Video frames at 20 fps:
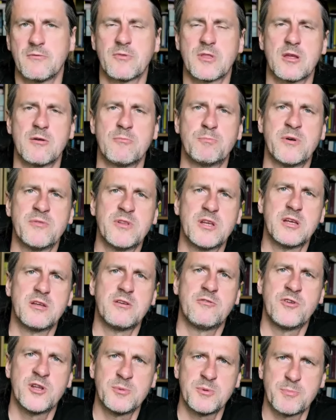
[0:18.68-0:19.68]
W pewnej
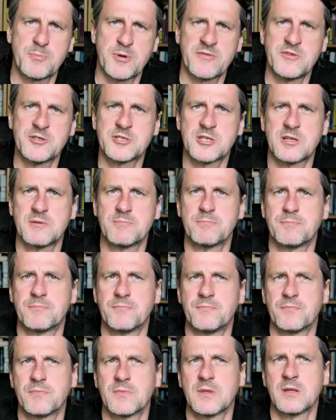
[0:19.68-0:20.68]
firmy prawniczej
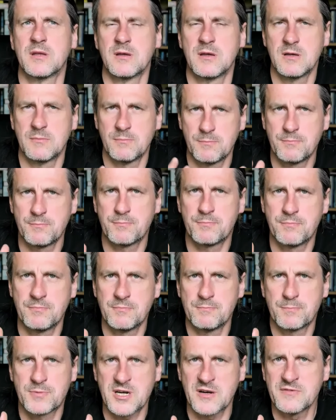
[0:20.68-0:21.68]

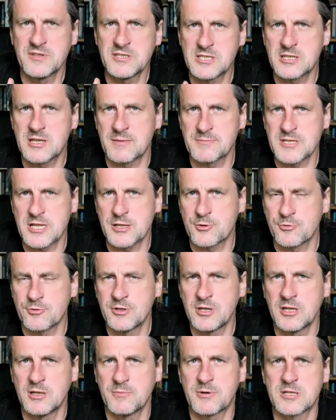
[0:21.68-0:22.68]
prawnicy tam
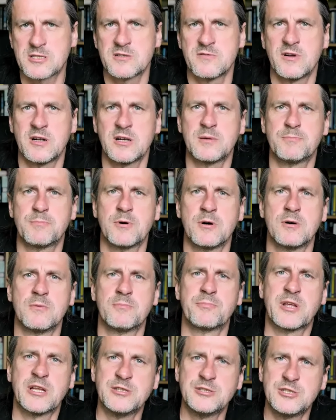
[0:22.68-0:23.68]
zatrudnieni pracowali po
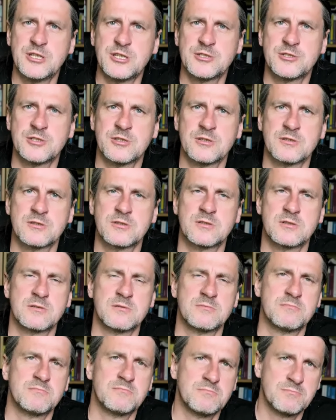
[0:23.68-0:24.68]
50,
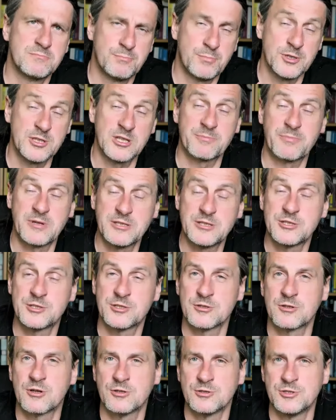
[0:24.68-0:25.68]
ponad 50
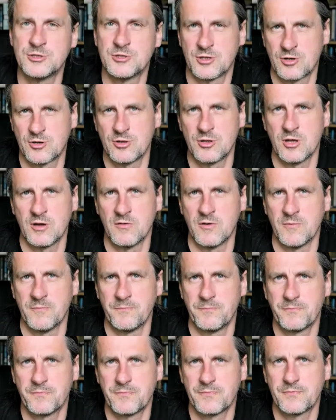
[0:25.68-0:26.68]
godzin tygodniowo.
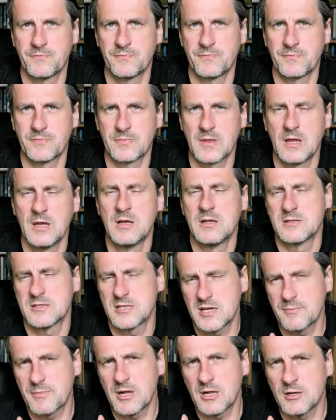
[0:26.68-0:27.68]

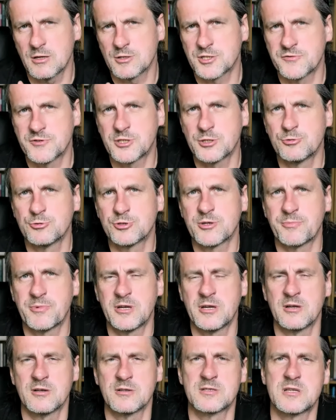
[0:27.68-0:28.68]
Zarabiali oczywiście duże
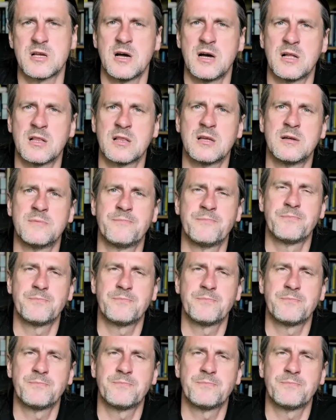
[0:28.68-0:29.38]
pieniądze, ale